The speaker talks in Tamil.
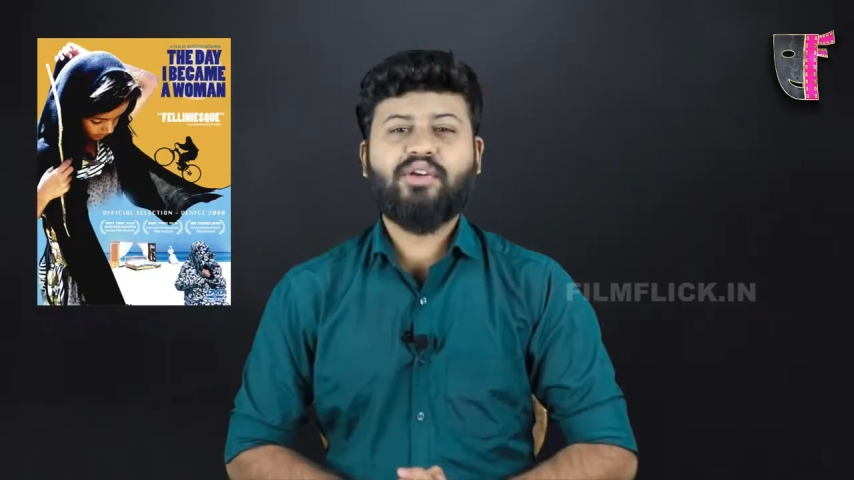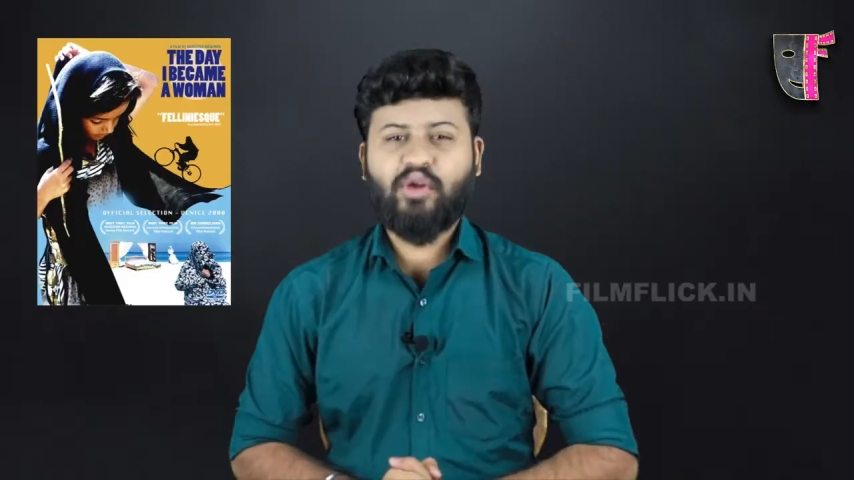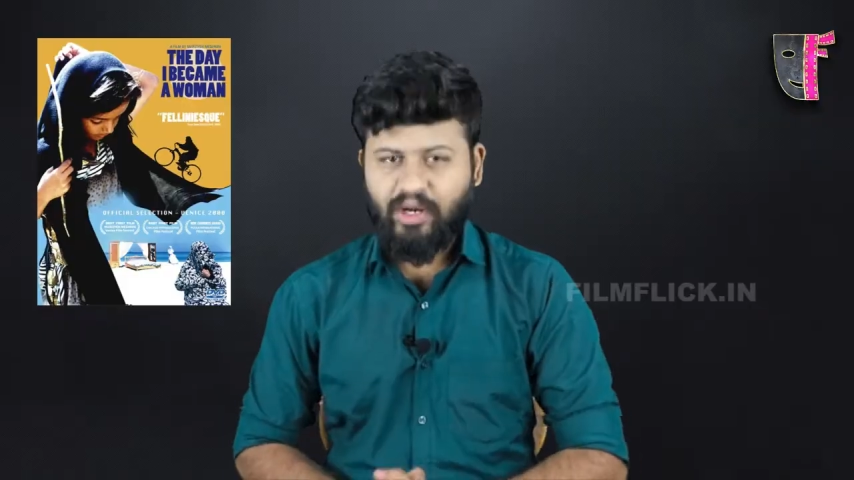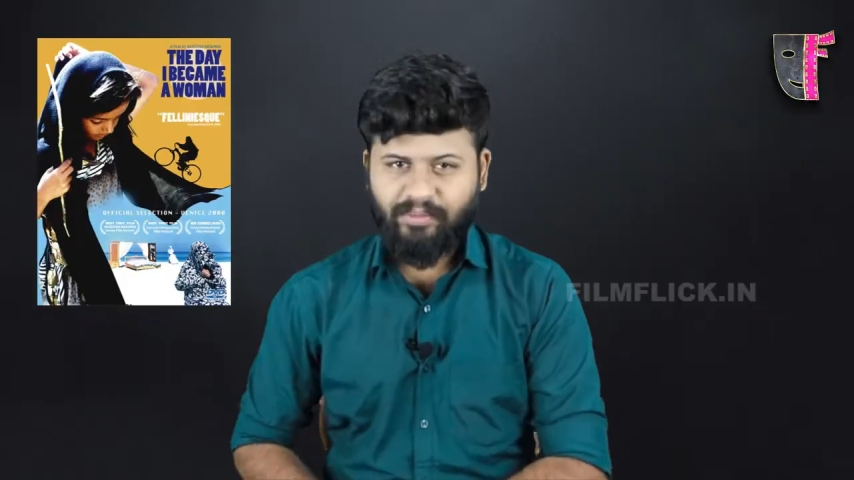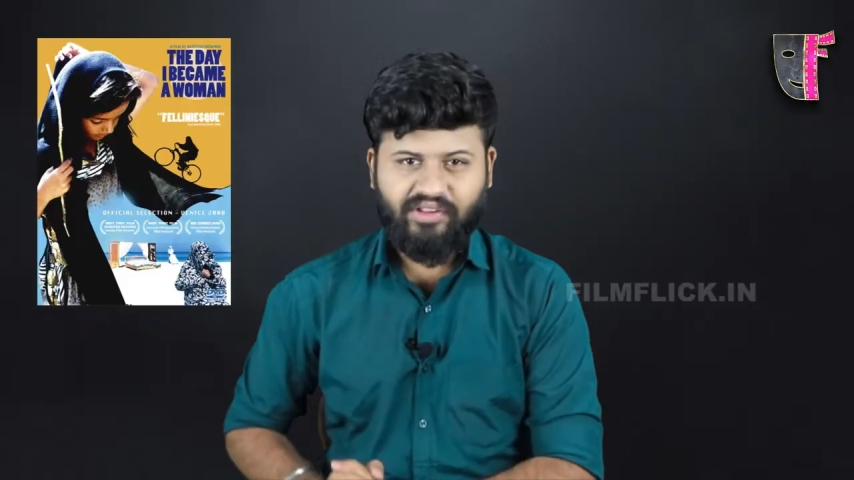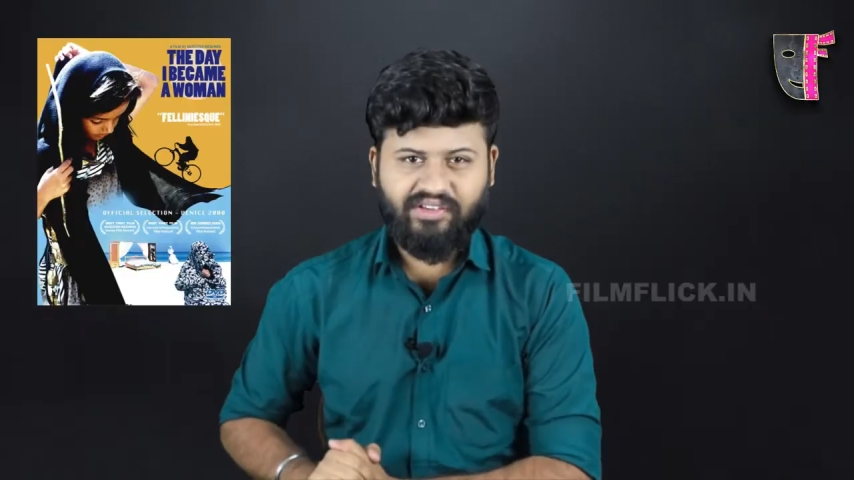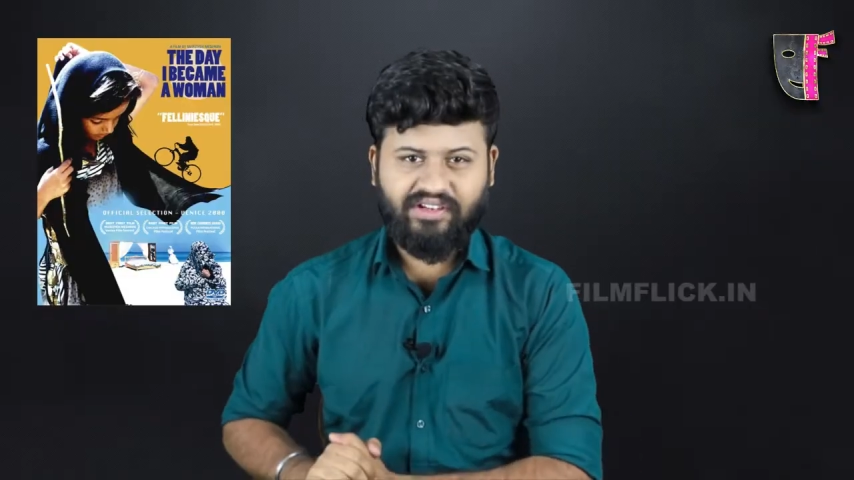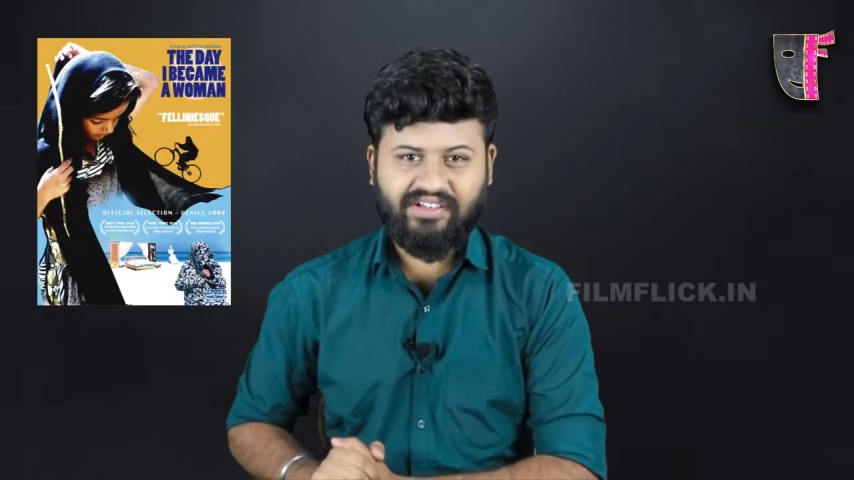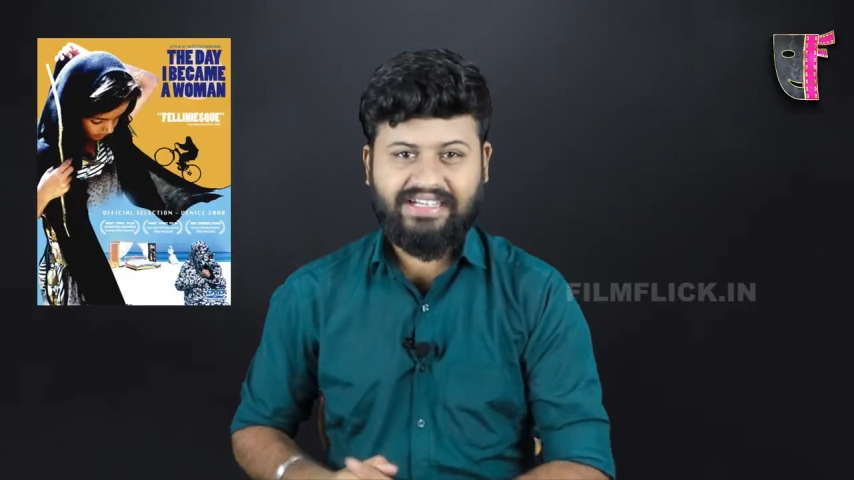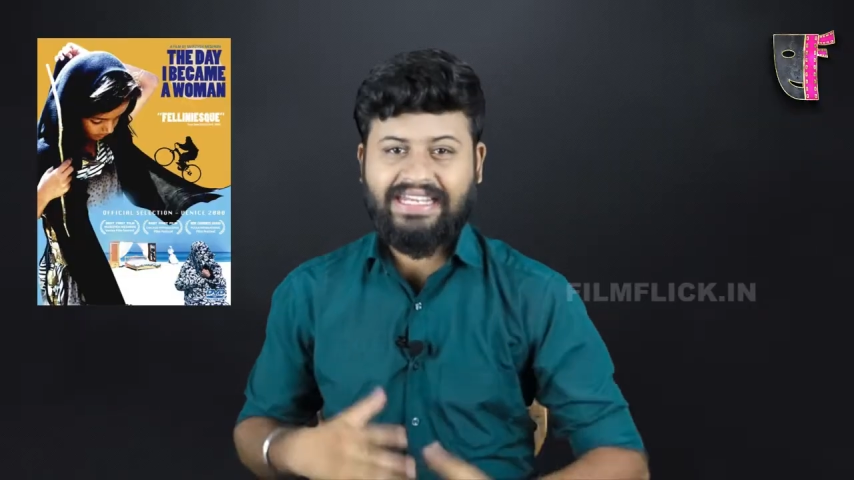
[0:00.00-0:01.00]
டோன் மிஸ்
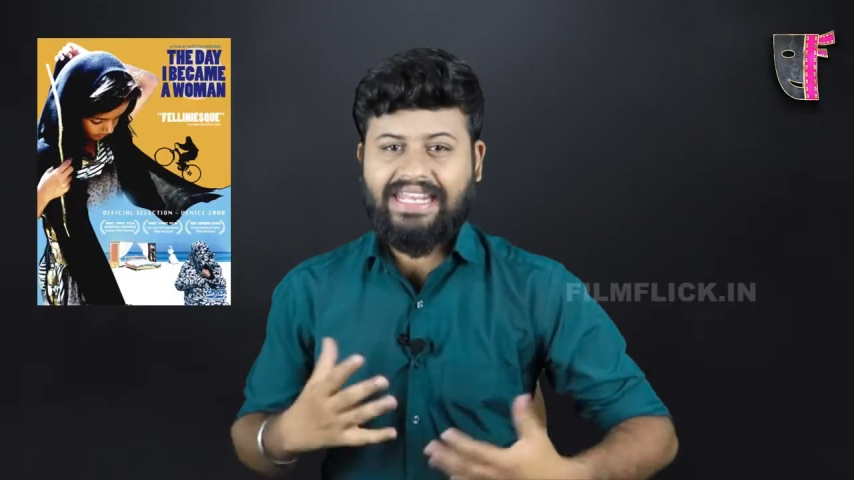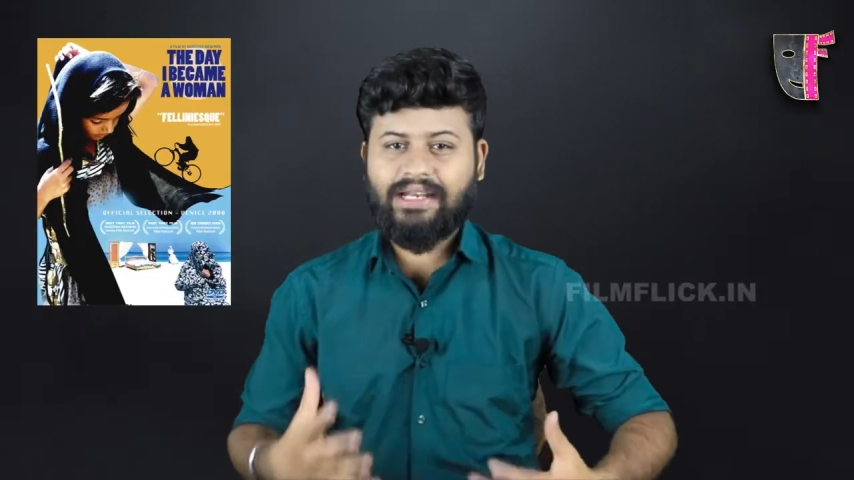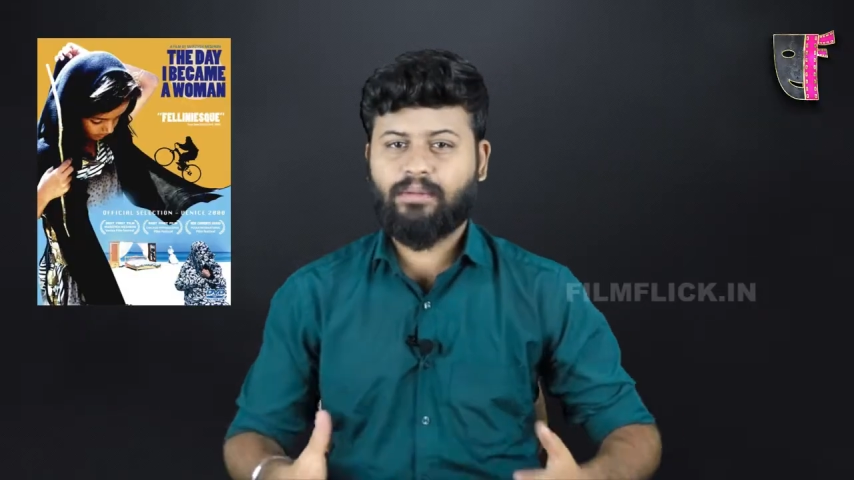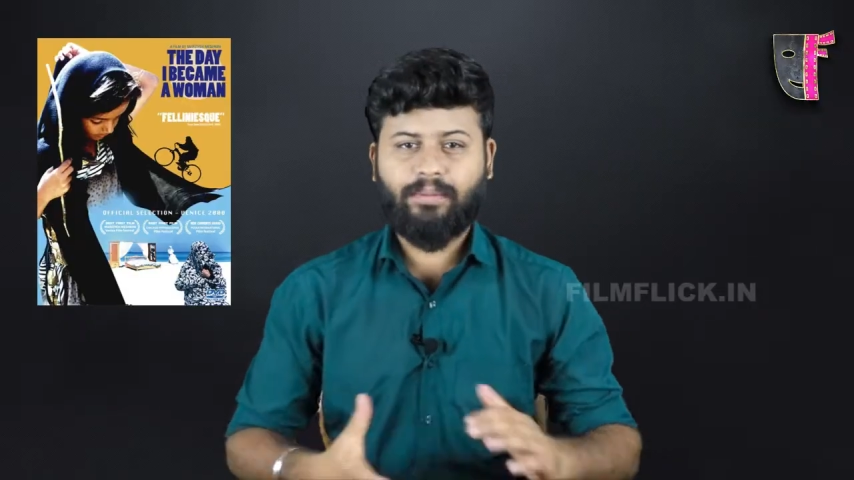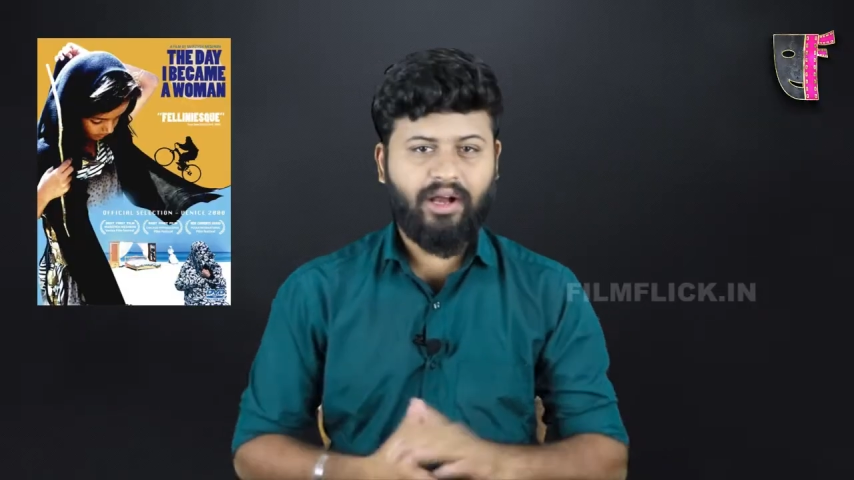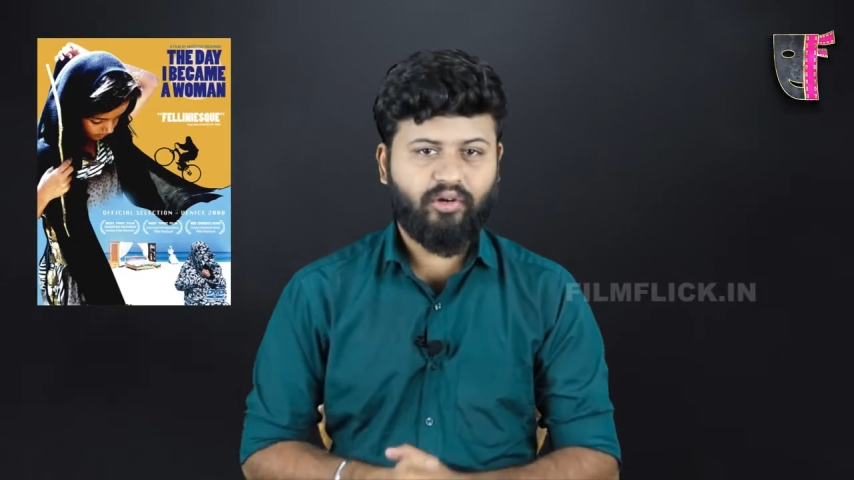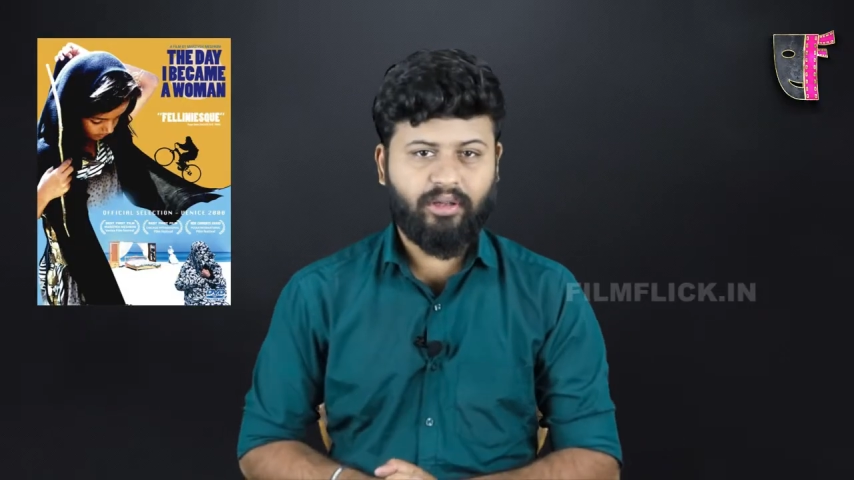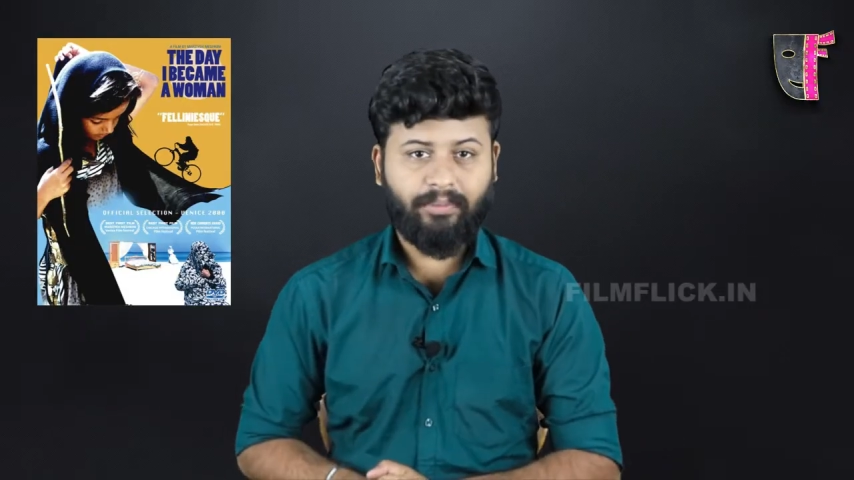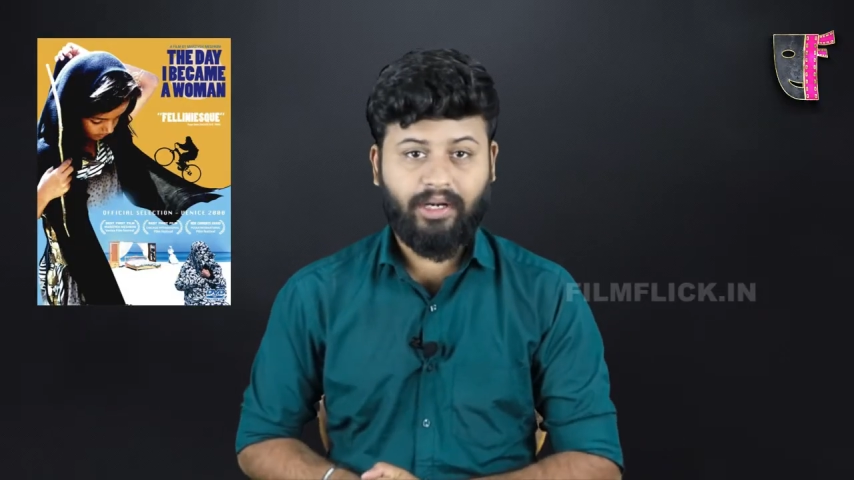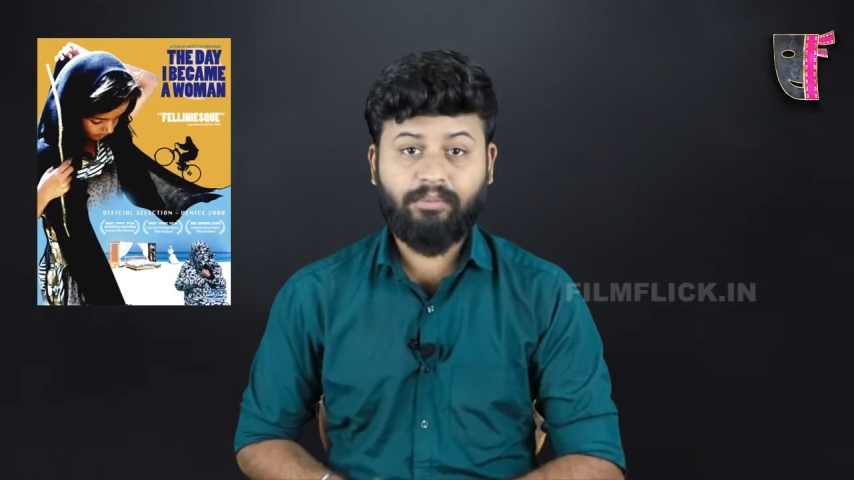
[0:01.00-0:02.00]
செக்ஷனில் இன்றைக்கி நாம்
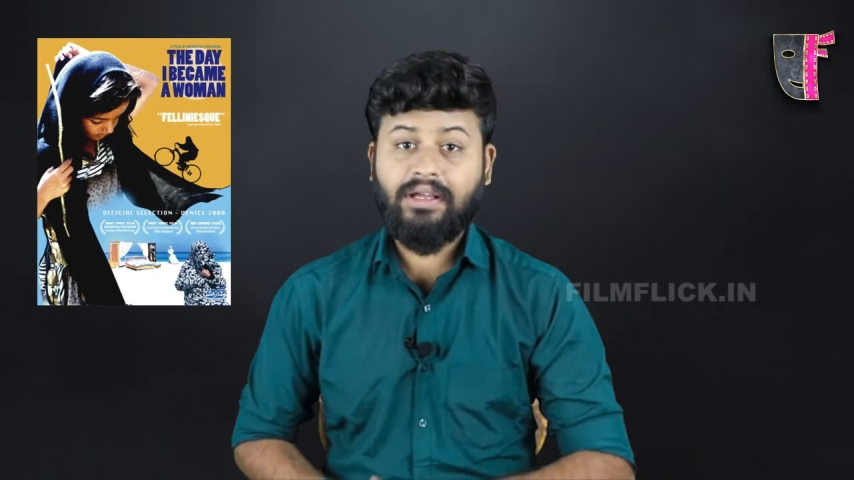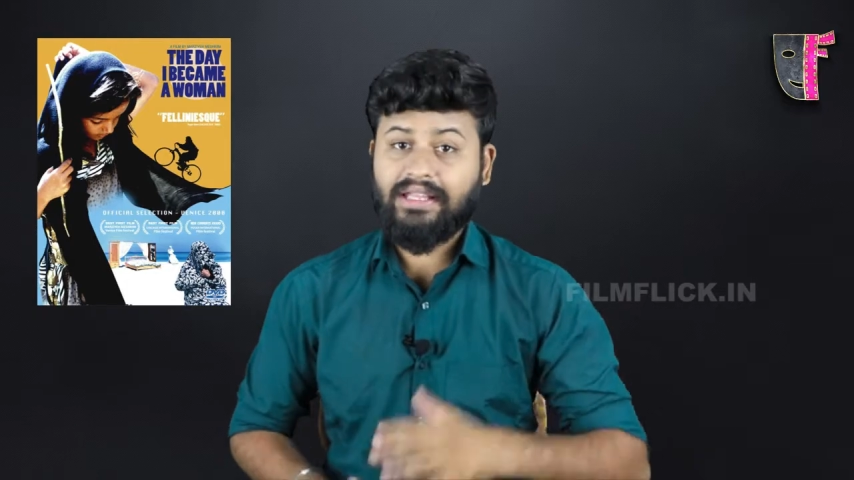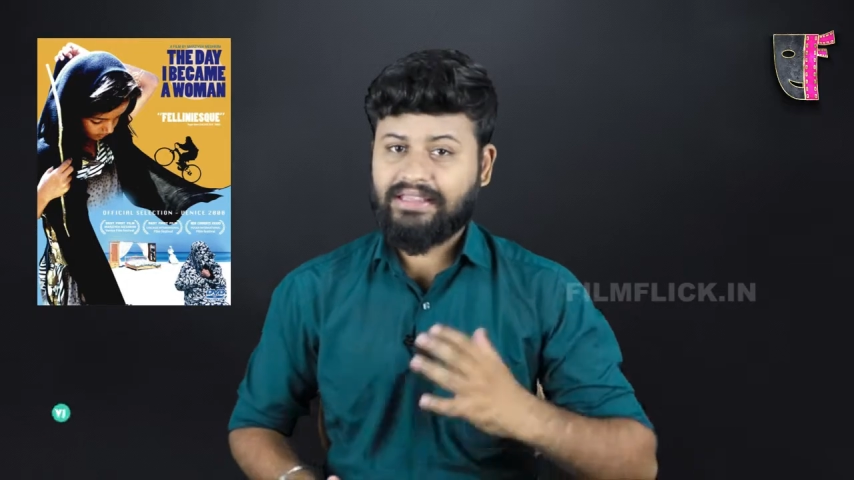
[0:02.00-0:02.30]
பார்க்கக்கூடிய படம்